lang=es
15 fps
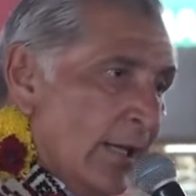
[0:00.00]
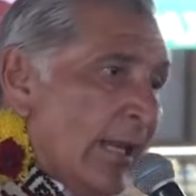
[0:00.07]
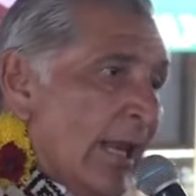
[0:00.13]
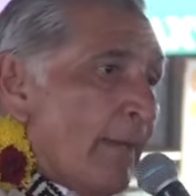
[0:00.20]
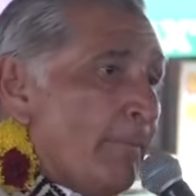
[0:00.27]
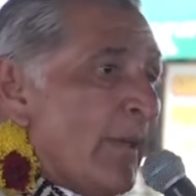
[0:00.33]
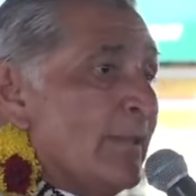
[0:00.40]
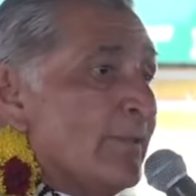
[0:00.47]
y
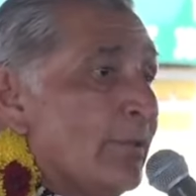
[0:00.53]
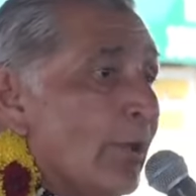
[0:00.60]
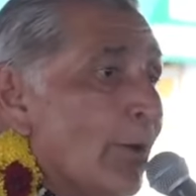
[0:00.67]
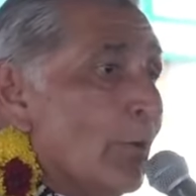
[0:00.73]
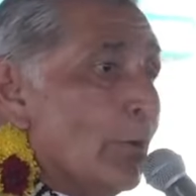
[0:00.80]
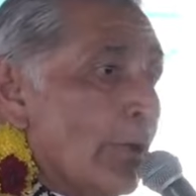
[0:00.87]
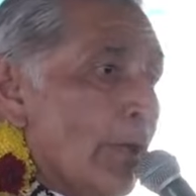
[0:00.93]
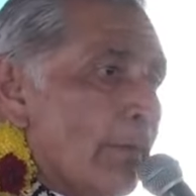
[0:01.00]
la
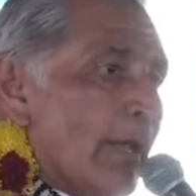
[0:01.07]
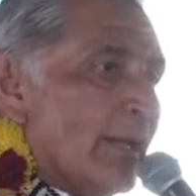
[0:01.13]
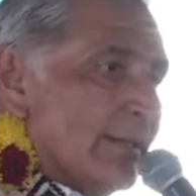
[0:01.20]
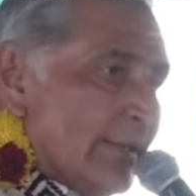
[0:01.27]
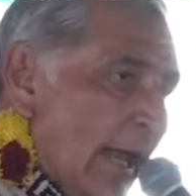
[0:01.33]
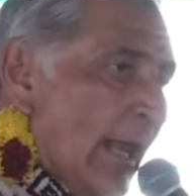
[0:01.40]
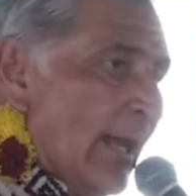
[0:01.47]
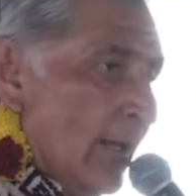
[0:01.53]
pensión
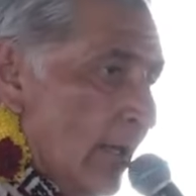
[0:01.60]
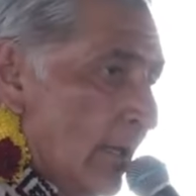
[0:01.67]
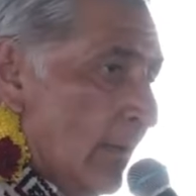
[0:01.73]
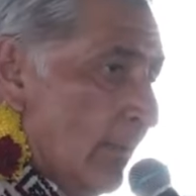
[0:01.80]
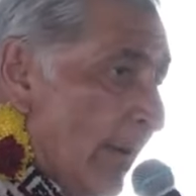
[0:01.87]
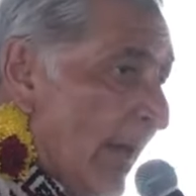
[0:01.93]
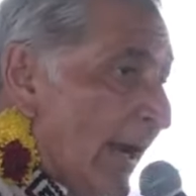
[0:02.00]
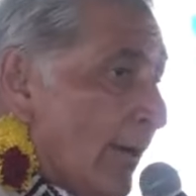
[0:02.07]
universal
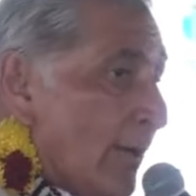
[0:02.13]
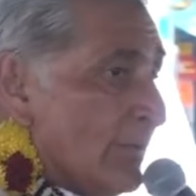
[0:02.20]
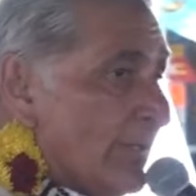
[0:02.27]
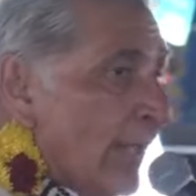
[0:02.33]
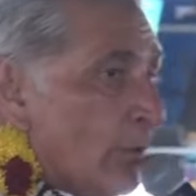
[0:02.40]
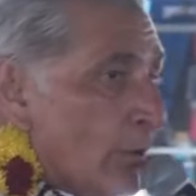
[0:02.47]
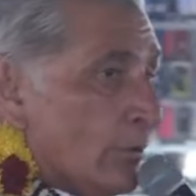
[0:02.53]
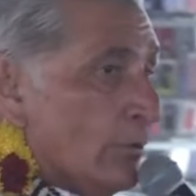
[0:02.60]
para los
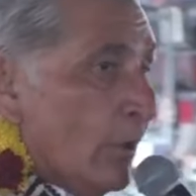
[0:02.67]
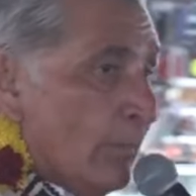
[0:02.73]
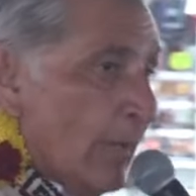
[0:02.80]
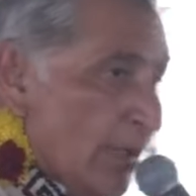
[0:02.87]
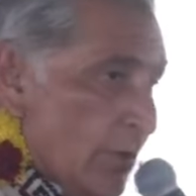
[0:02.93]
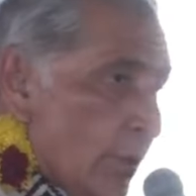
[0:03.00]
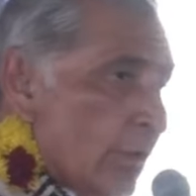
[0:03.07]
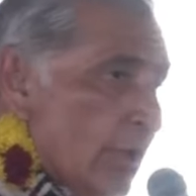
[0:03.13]
adultos
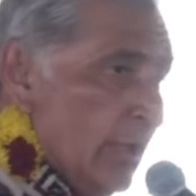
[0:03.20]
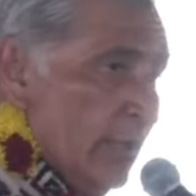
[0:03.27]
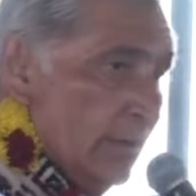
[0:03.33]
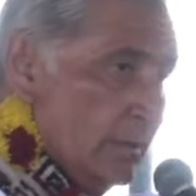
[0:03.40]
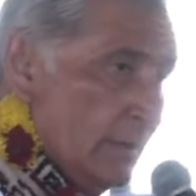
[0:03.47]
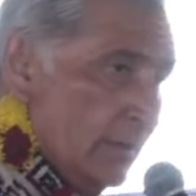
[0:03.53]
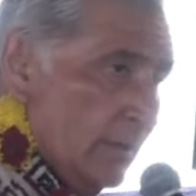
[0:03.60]
mayores.